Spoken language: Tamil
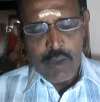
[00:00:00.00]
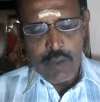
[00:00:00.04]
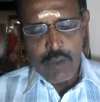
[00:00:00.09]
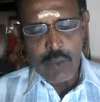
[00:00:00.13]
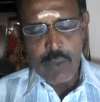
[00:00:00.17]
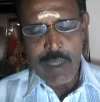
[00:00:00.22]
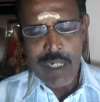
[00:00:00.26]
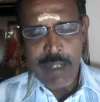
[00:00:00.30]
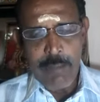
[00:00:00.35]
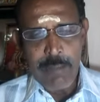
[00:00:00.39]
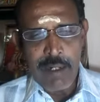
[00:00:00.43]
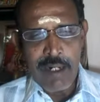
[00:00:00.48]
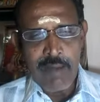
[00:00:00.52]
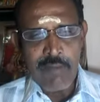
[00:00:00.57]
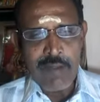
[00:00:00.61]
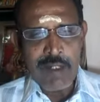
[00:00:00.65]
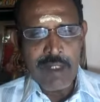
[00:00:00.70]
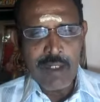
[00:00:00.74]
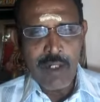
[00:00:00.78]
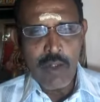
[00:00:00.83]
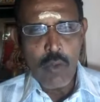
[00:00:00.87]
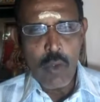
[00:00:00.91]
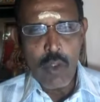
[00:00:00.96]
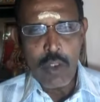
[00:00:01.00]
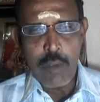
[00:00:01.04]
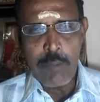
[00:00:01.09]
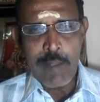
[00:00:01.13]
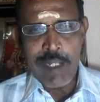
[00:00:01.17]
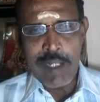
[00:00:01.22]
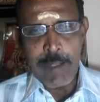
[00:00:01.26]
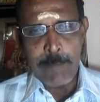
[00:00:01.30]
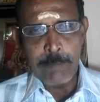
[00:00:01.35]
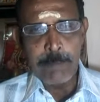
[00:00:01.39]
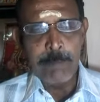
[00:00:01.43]
சூரிய பகவானுக்கு
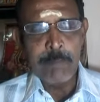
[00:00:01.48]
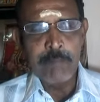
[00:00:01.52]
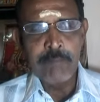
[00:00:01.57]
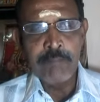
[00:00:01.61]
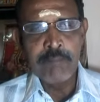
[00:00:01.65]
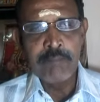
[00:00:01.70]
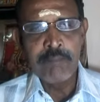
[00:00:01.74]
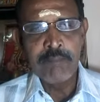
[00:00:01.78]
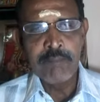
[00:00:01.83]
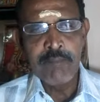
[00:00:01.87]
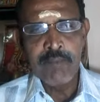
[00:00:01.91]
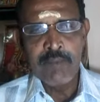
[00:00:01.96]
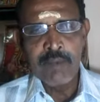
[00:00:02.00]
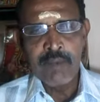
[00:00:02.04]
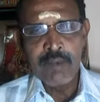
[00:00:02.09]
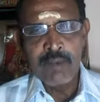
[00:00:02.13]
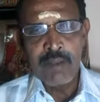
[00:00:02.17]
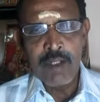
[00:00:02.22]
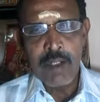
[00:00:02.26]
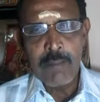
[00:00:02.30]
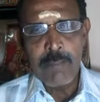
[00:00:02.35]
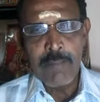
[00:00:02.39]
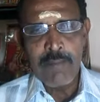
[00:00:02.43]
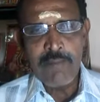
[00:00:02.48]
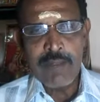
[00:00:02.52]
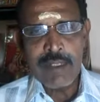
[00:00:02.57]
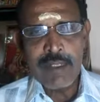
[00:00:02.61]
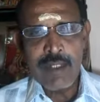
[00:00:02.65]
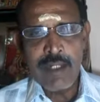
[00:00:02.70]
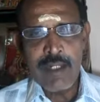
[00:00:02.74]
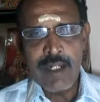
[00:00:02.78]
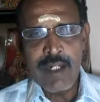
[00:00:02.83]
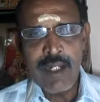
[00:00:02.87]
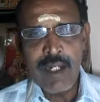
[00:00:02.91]
கோதுமை அப்போ
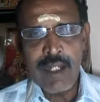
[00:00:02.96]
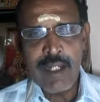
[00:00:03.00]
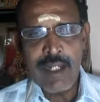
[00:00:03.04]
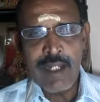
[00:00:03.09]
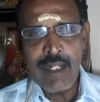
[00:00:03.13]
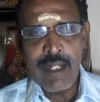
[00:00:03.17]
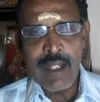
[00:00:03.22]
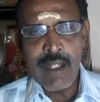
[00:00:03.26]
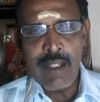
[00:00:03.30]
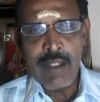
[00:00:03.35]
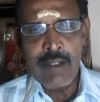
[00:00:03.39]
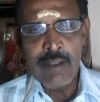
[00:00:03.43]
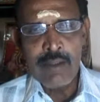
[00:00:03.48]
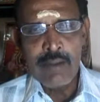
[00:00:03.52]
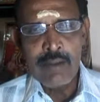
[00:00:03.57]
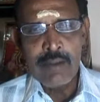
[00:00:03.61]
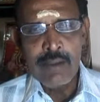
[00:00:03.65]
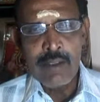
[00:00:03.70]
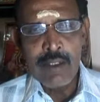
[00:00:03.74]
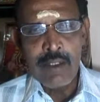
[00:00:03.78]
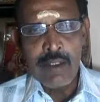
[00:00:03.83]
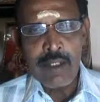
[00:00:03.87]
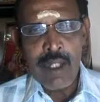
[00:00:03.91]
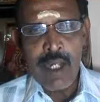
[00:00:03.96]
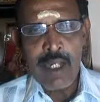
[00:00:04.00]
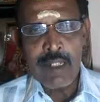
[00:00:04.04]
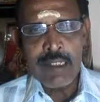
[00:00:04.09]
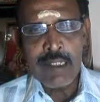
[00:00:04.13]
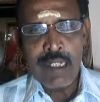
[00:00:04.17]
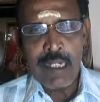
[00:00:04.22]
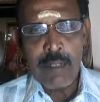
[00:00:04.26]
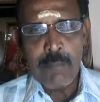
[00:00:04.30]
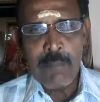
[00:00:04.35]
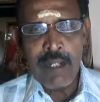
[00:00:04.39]
வந்து என்னென்னு கேட்டிங்கன்னா
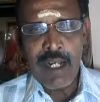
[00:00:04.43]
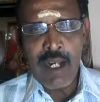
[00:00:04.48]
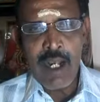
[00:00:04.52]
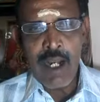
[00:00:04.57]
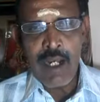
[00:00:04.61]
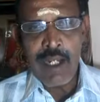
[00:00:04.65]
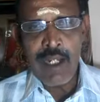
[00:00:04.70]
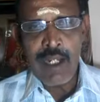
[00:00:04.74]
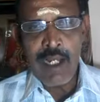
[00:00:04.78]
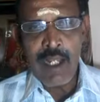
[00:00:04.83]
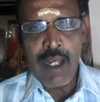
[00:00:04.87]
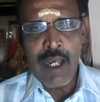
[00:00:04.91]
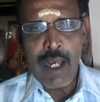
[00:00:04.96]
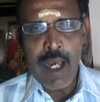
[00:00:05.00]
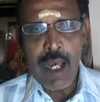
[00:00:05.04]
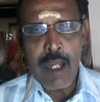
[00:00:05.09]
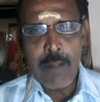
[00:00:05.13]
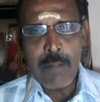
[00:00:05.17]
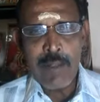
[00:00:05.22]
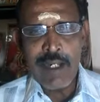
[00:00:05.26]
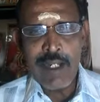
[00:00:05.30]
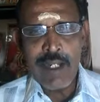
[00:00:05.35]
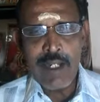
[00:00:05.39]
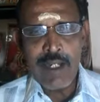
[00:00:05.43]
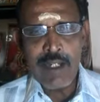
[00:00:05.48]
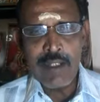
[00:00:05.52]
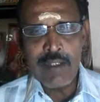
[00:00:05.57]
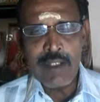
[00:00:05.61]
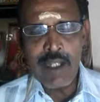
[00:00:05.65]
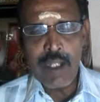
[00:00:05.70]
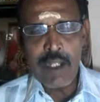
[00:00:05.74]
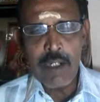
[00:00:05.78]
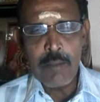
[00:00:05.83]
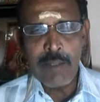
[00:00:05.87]
ஞாயிற்றுக்கிழமை காலையில் ஆறு
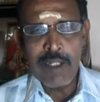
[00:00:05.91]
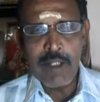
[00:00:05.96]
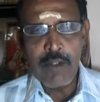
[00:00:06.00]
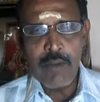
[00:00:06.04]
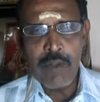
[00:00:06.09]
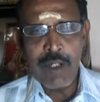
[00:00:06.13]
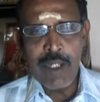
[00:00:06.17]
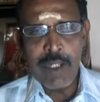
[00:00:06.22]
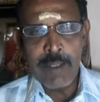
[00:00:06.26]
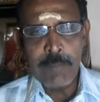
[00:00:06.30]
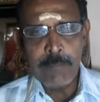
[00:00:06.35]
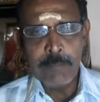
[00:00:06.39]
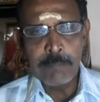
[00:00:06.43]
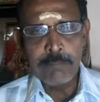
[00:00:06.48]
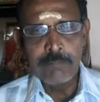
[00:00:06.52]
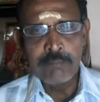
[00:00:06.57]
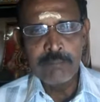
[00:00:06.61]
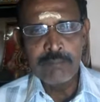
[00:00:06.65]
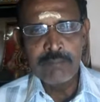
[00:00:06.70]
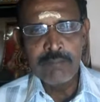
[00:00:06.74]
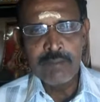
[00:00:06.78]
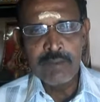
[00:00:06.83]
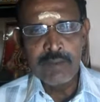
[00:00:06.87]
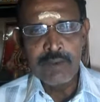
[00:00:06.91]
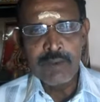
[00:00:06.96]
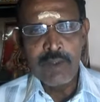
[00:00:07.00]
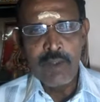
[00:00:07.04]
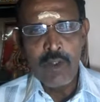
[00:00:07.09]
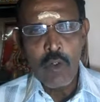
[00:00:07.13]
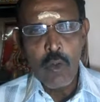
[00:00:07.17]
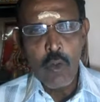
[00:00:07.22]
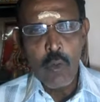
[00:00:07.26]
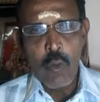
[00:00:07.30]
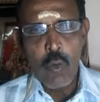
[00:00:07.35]
மணிலேருந்து ஏழு மணிக்குள்ளே
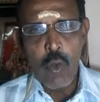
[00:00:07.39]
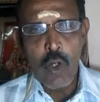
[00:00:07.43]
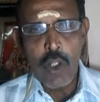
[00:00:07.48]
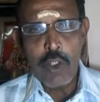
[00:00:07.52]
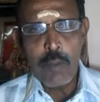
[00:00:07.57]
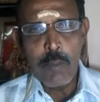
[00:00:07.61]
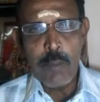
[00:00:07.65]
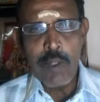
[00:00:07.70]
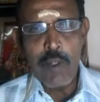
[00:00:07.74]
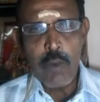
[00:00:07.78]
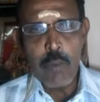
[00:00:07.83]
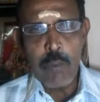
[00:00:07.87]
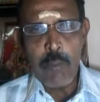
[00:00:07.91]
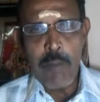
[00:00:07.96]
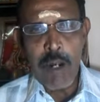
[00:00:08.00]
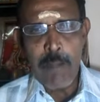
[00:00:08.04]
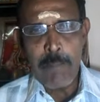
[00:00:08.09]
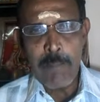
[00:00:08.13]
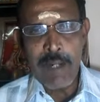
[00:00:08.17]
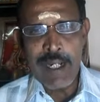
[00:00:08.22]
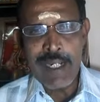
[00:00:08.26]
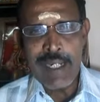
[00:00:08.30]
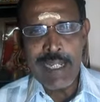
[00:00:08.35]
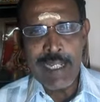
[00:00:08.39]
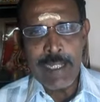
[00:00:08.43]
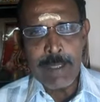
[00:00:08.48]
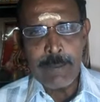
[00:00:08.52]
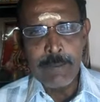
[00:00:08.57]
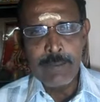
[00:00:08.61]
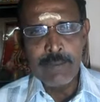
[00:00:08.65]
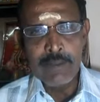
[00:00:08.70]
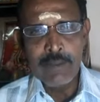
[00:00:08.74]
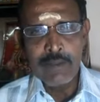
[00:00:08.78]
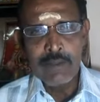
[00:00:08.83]
கோதுமை உப்புமா பண்ணி
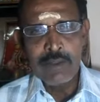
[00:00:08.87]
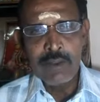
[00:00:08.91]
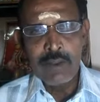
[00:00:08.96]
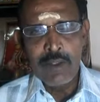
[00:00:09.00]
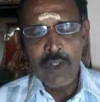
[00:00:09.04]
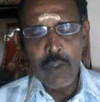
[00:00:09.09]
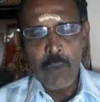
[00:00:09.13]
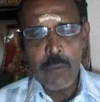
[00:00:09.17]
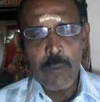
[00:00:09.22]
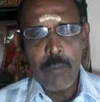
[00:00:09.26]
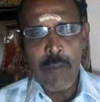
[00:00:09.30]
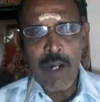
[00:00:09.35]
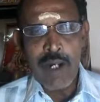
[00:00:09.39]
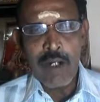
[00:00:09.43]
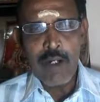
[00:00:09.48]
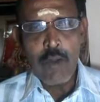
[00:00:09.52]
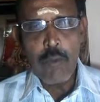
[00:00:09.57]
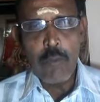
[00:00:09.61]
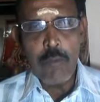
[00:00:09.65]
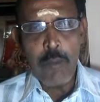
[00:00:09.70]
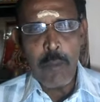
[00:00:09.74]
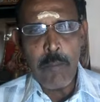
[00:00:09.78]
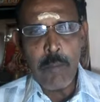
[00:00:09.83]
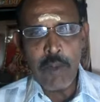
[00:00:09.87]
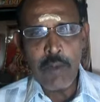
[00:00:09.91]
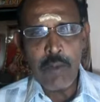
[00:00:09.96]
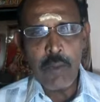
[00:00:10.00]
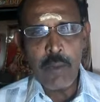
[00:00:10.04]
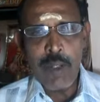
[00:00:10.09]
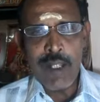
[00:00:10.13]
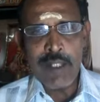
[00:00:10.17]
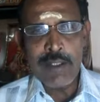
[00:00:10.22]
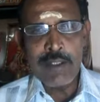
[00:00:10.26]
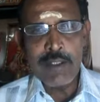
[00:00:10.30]
உப்புமானா உப்பு
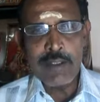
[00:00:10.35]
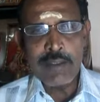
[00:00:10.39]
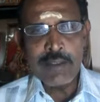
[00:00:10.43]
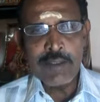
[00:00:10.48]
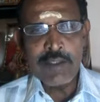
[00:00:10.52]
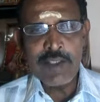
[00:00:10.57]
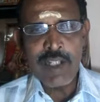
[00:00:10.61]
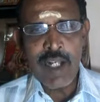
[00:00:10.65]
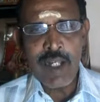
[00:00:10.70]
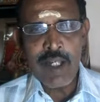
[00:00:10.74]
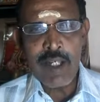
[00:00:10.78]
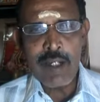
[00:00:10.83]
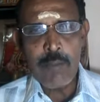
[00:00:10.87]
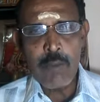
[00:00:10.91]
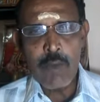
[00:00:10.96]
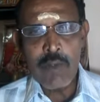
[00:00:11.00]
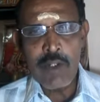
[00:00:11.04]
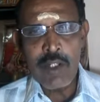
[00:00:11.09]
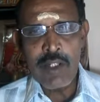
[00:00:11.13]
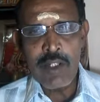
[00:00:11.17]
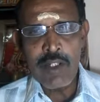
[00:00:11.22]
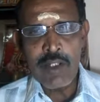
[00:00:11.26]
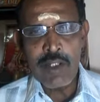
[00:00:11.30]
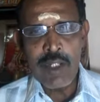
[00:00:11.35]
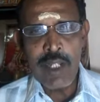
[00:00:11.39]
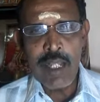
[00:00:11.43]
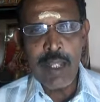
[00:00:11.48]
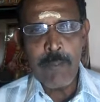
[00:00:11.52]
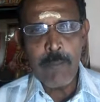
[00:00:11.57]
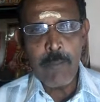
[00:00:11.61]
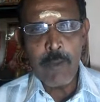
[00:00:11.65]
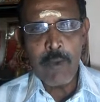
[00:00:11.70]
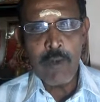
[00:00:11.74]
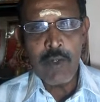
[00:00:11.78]
போடக்கூடாது சர்க்கரை போட்டு
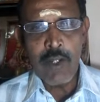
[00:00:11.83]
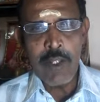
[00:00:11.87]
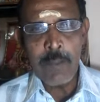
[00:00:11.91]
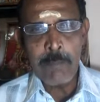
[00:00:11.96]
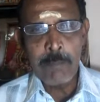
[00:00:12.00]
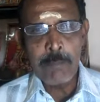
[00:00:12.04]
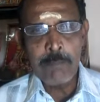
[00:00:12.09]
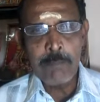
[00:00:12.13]
நெய் போட்டு